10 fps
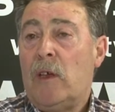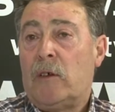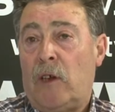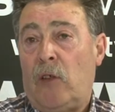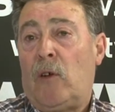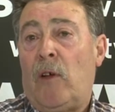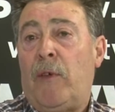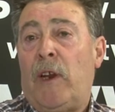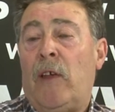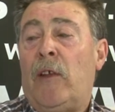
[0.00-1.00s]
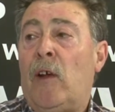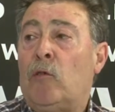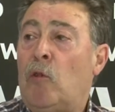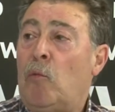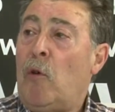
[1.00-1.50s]
se hizo la feria del
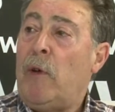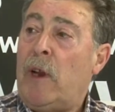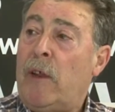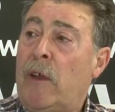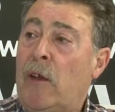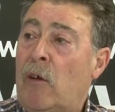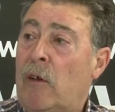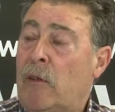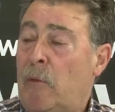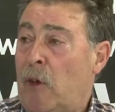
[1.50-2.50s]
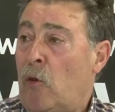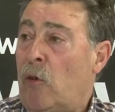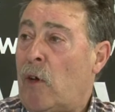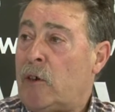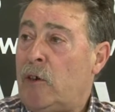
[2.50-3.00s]
automóvil y del vehículo
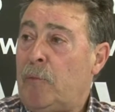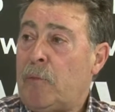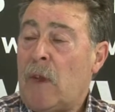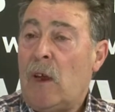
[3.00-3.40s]
de ocasión.